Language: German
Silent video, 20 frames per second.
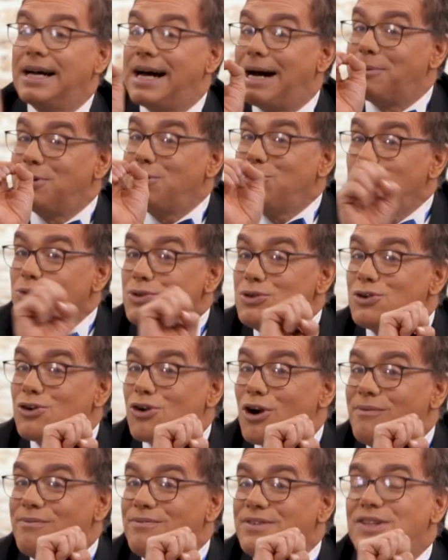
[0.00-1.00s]
Aber nun
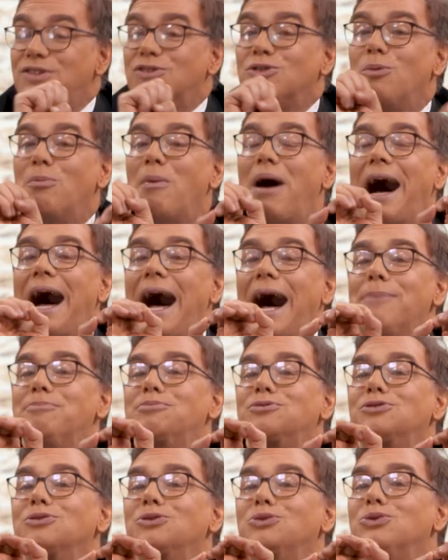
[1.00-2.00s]
kommen wir zum
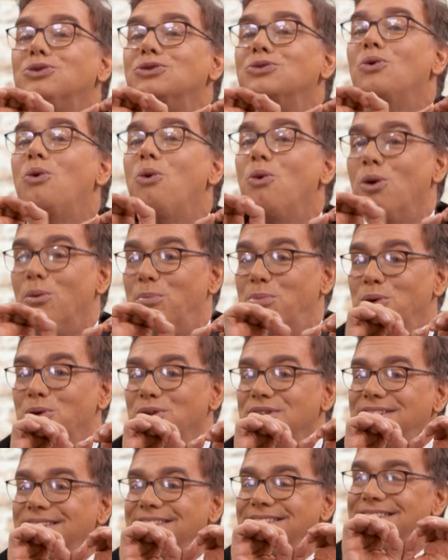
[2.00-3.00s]
absoluten
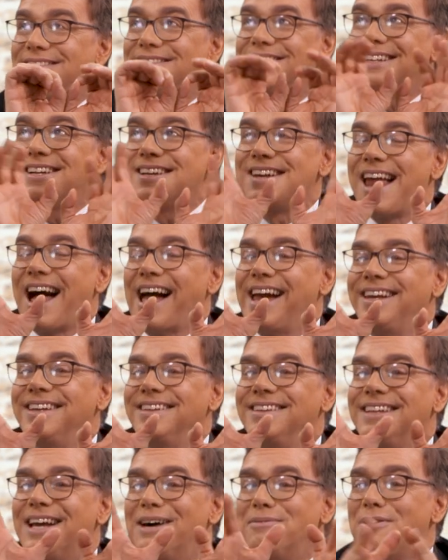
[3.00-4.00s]
Höhepunkt dieser
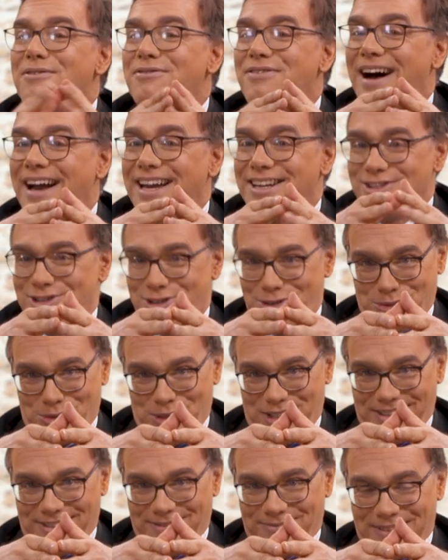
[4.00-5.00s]
kleinen, aber feinen
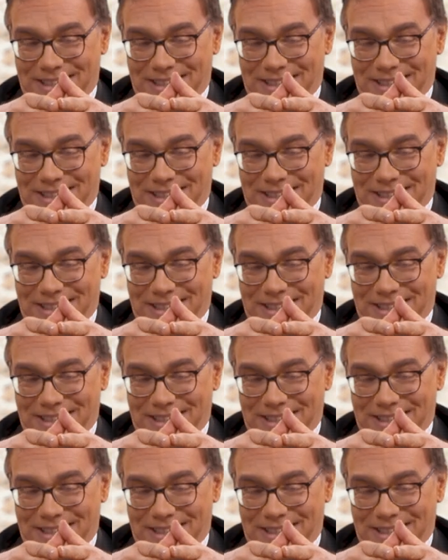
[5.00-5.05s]
Studie.